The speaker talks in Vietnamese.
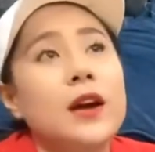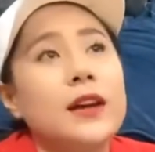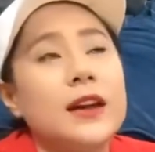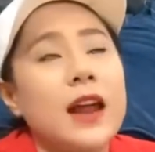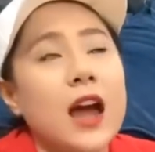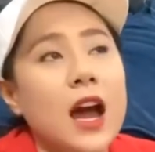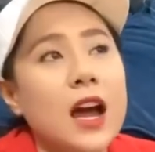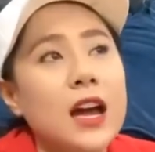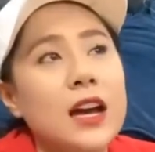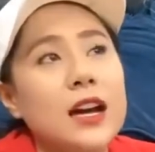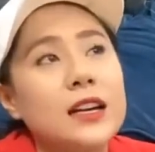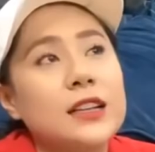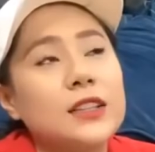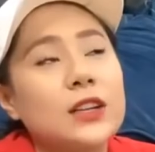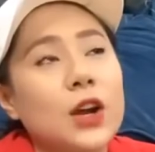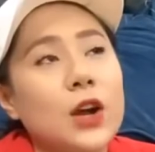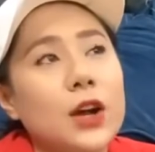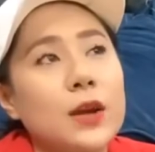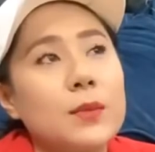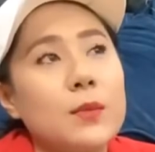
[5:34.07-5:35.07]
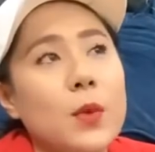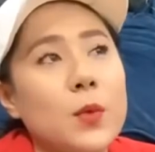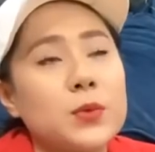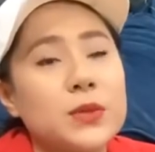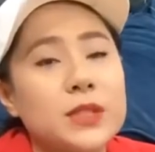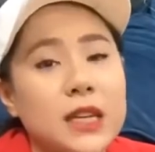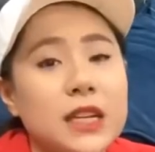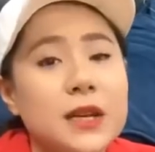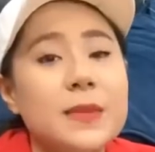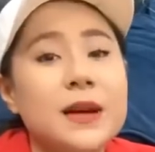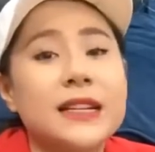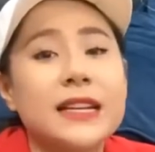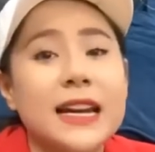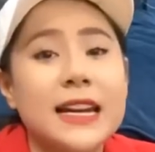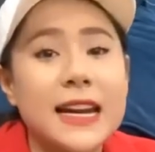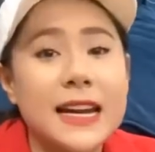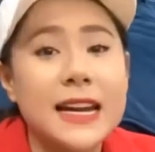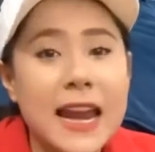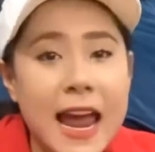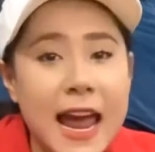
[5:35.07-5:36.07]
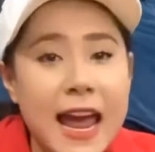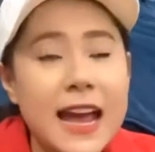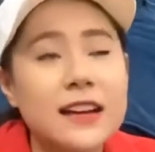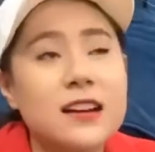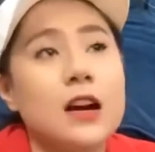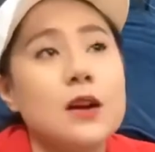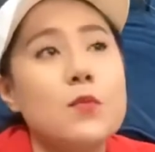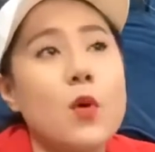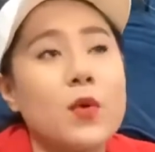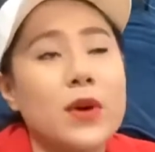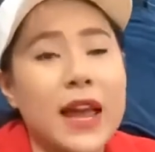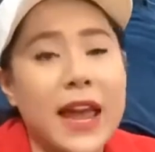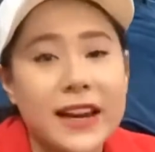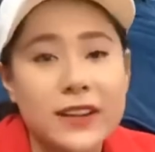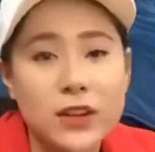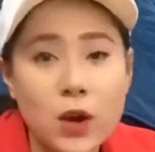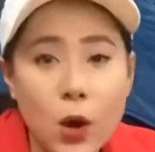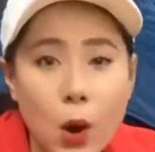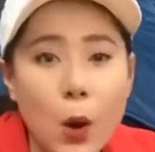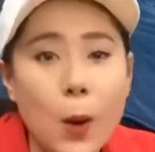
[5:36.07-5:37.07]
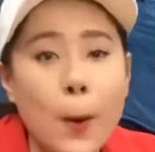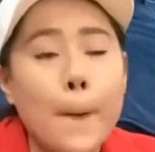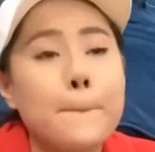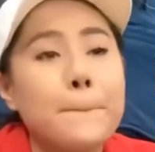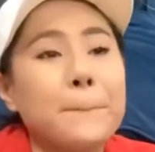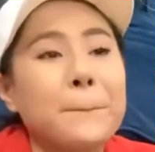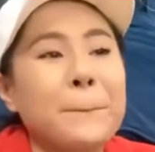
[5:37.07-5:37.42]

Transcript: đó rồi một chị ở bên Canada gửi 1.000 đô